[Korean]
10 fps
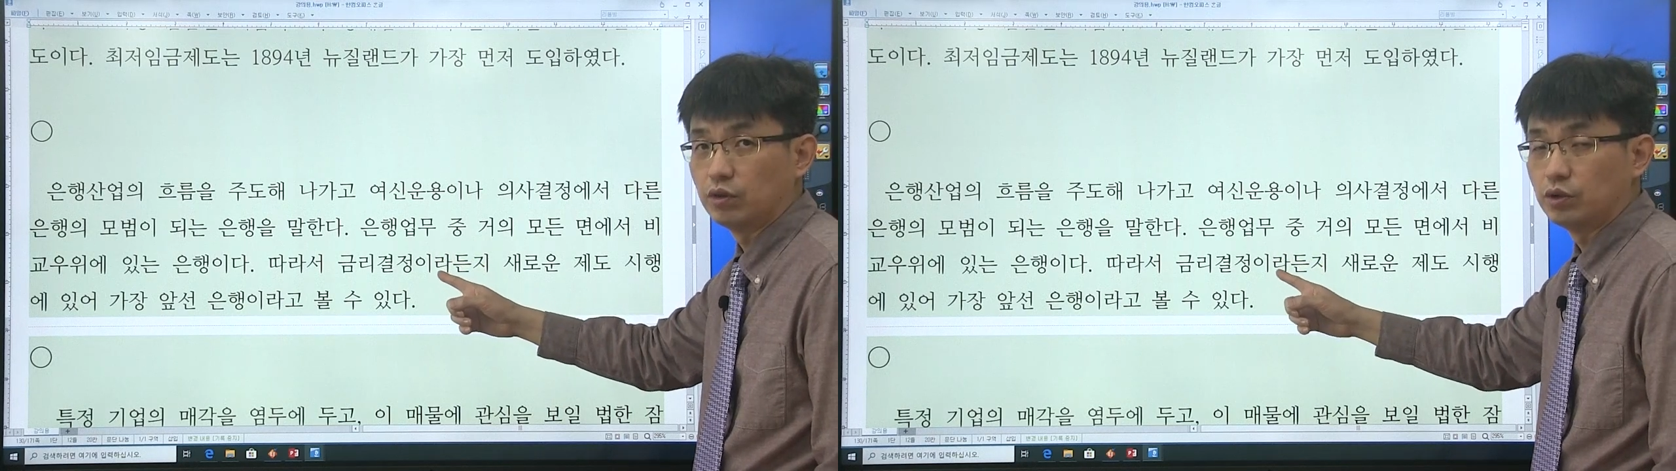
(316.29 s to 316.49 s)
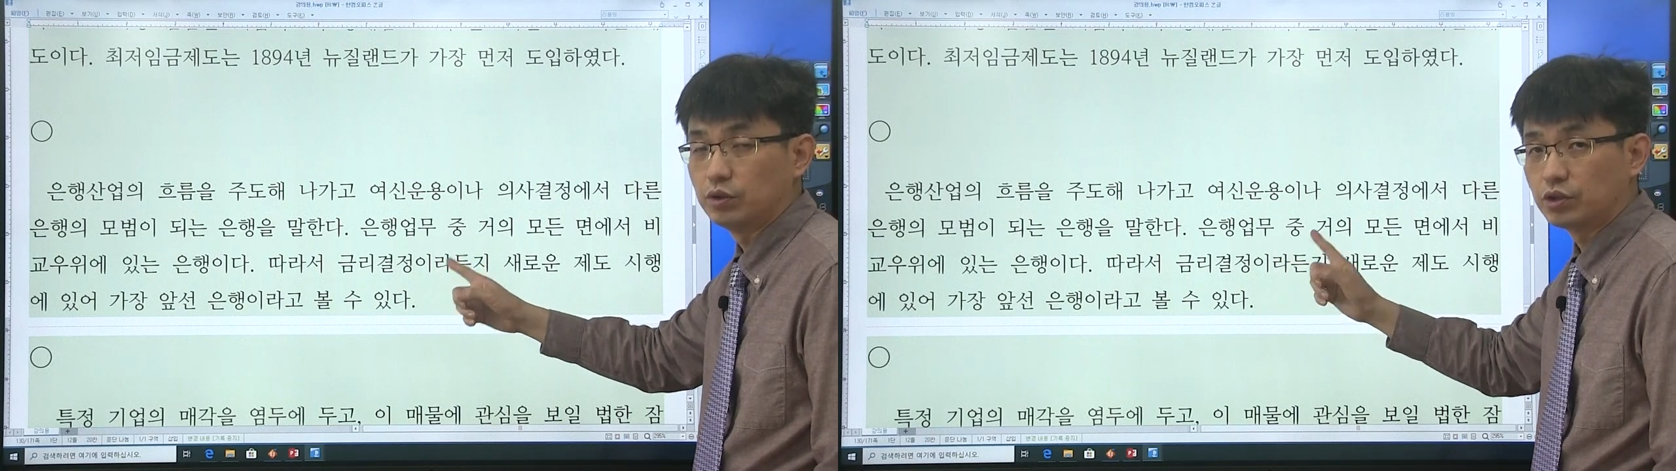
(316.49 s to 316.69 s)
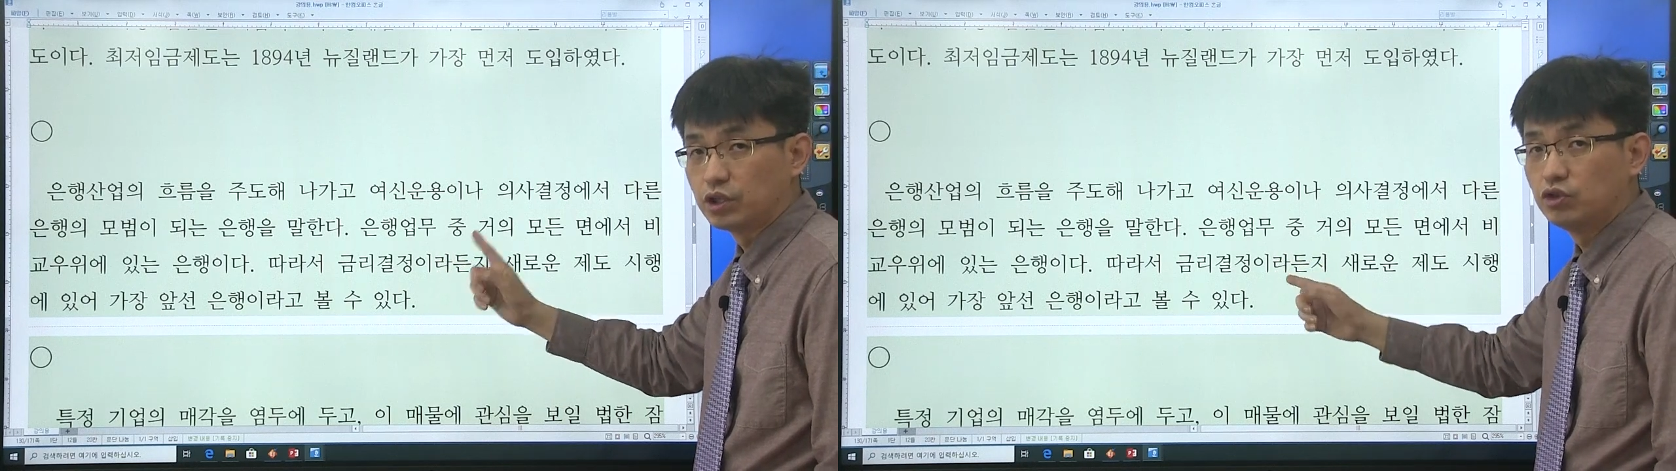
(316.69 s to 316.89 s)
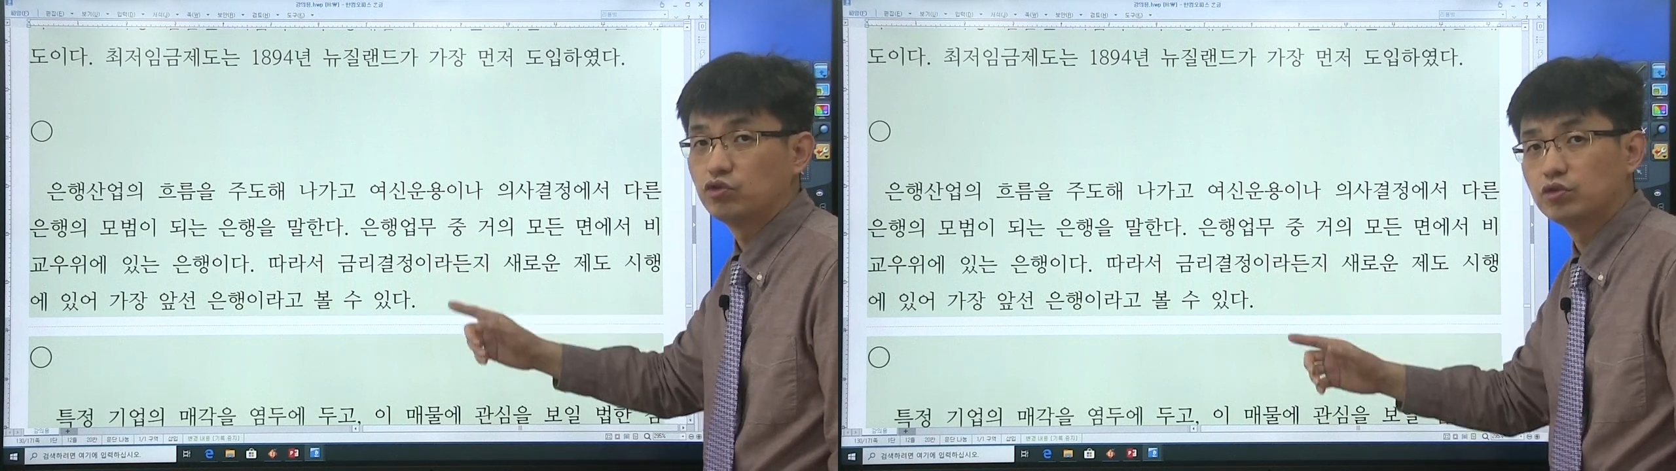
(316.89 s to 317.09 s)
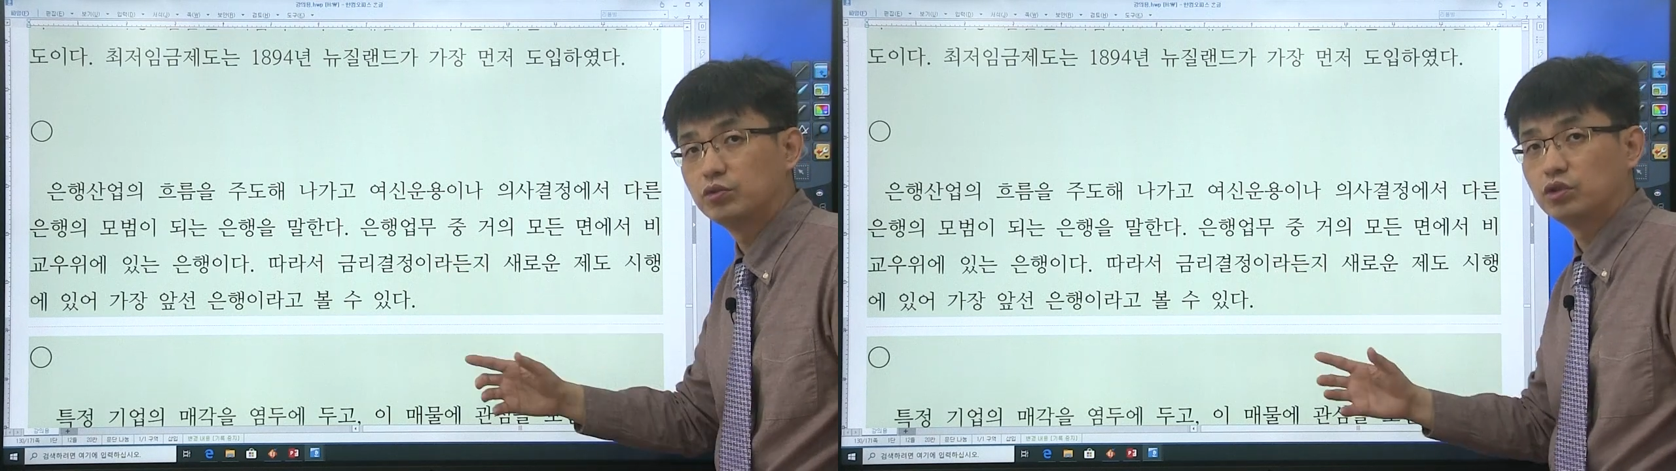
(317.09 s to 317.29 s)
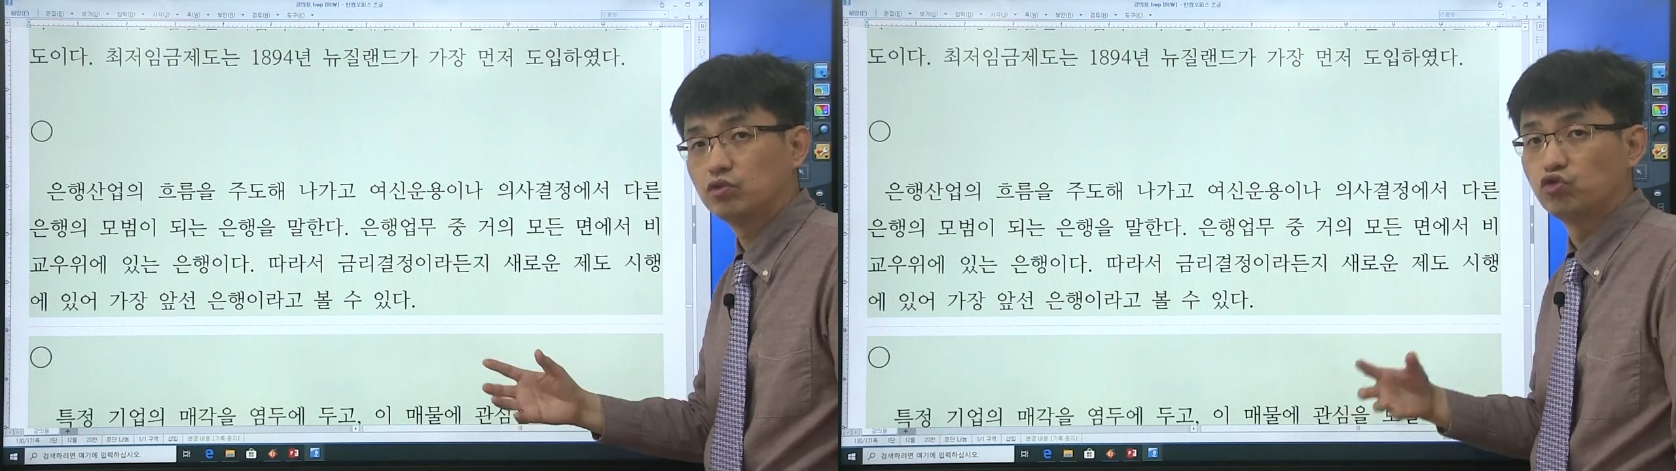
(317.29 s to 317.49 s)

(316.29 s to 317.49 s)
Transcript: 왜냐하면 기준금리는